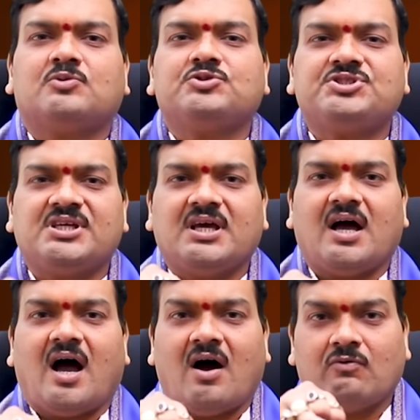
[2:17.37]
ముంచి
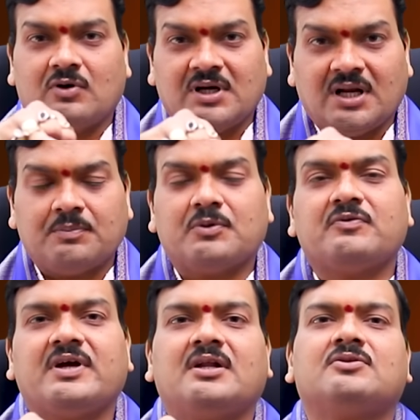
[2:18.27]
ఆ ఉంగరపు
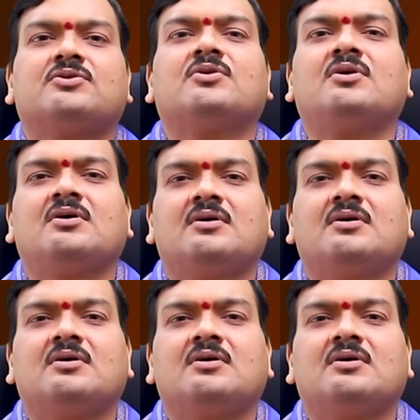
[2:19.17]
వేలుతో